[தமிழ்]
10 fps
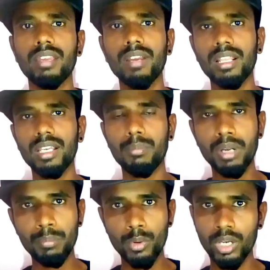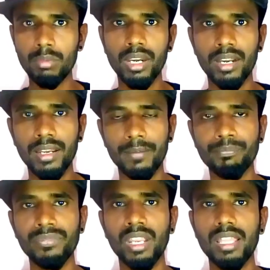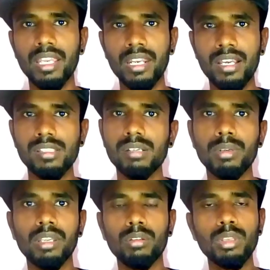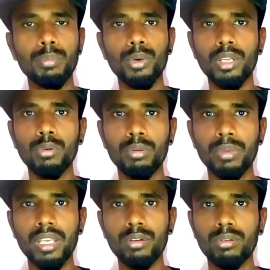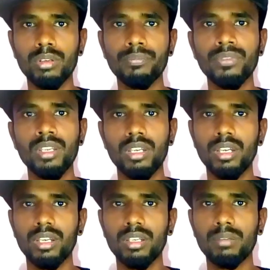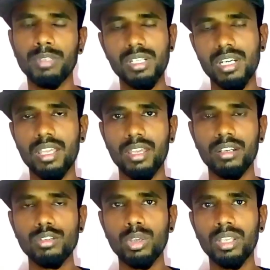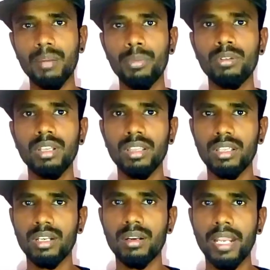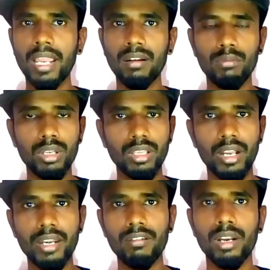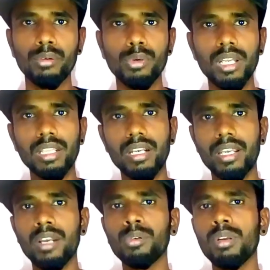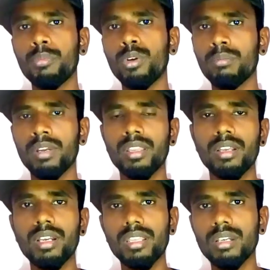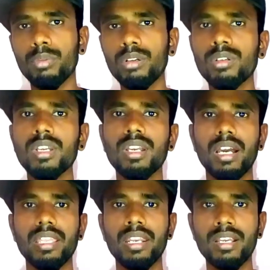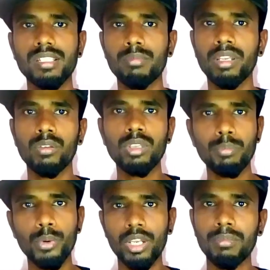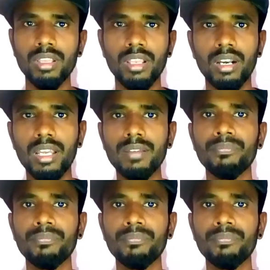கிடைக்கவே இல்லை அந்த கப்பல் இப்போ வரைக்குமே கிடைக்கல அது என்ன ஆச்சு அப்படிங்கிறது வந்து இப்போ வரைக்கும் ஒரு பெரிய ஒரு மிஸ்ட்ரியாக தான் இருக்குது ஸோ அந்த கப்பல் வந்து அந்த ட்ரையாங்கிளை விட்டு தாண்டி வரவும் இல்லை அந்த ட்ரையாங்குள்ளே போன மாதிரி தான் இருக்குது அதுக்கப்புறம் அது என்னாச்சு அப்படிங்கிறது வந்து இப்போ வரைக்குமே தெரில